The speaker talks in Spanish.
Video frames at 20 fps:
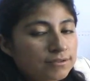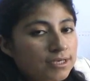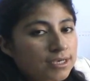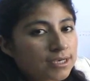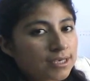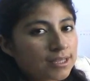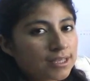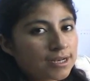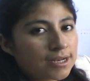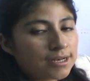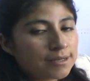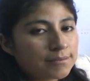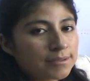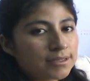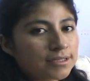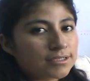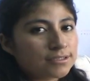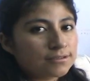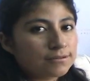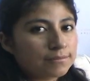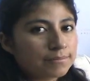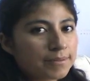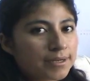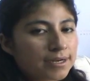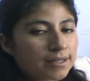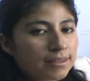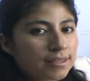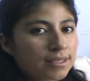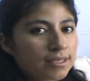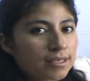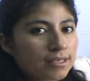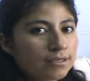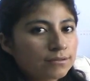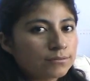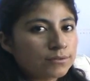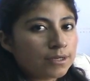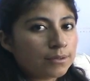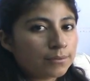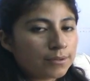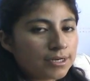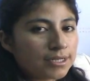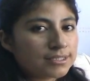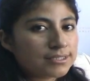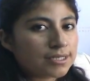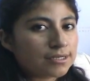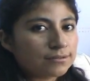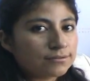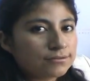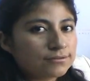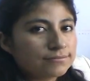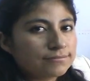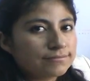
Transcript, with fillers: ya que de la alimentación parte una buena salud.